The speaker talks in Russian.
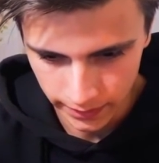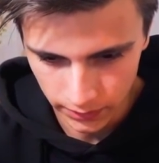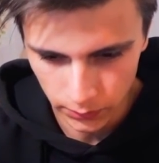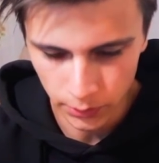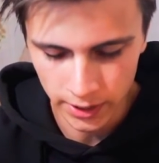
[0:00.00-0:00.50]

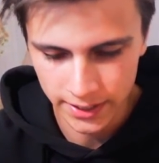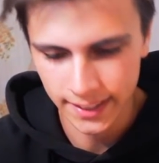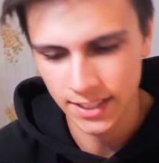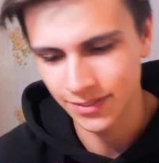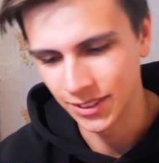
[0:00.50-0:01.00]
Ну,
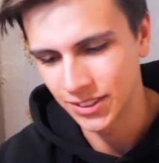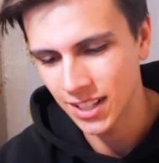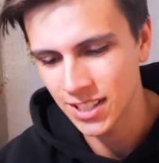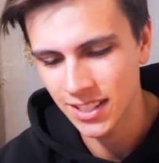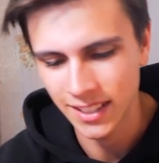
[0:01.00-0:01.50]
естественно,
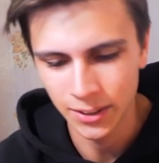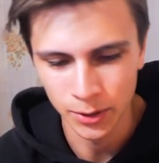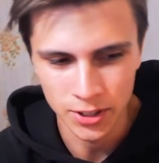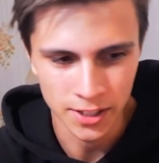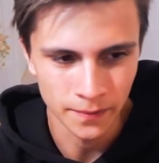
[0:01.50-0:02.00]
три часа
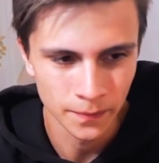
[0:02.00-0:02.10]
ночи.